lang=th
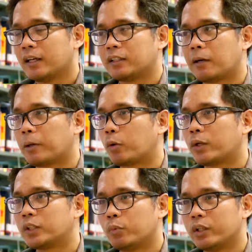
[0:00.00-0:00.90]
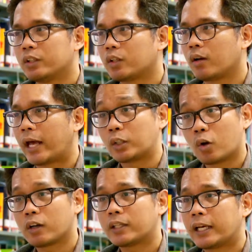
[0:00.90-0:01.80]
แต่ปรากฏว่าทีวีดิจิตอลหลาย
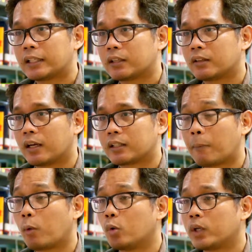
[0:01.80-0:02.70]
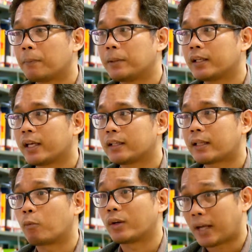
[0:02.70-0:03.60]
ช่องเนี่ยทำคนดูได้เพียงแค่
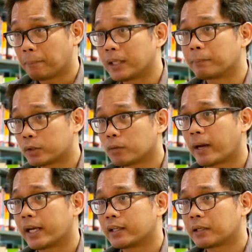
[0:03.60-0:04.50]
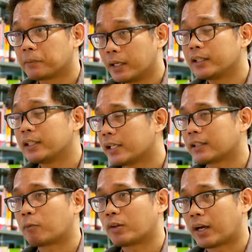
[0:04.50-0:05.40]
ต่ำกว่า 30,000 เป็นต้นไปนะครับครึ่งหนึ่งเนี่ย
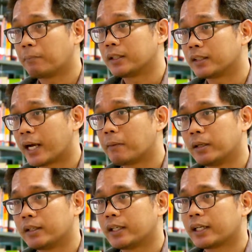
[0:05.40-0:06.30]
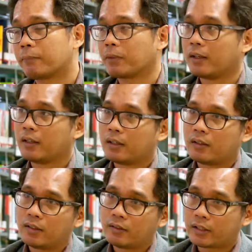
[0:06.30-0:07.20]
ต่ำกว่า 30,000ถึง50,000เนี่ยนะครับ
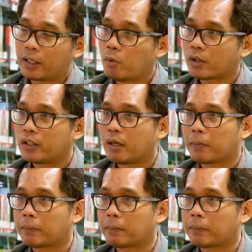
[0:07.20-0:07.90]
ซึ่งเรตติ้งพวกนี้เนี่ยมั